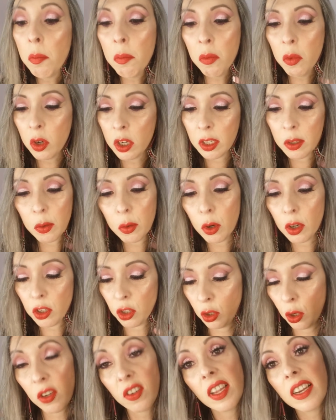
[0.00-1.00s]
muito
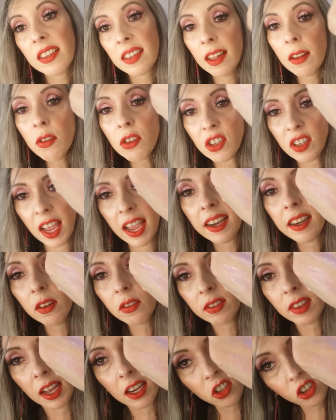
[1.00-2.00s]
gostoso. Eles não
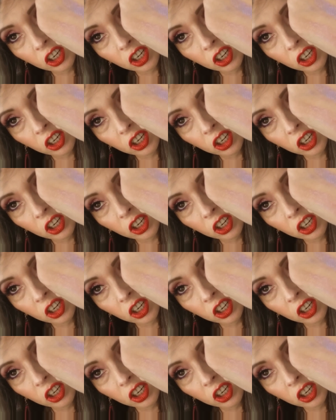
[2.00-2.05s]
secam, tá,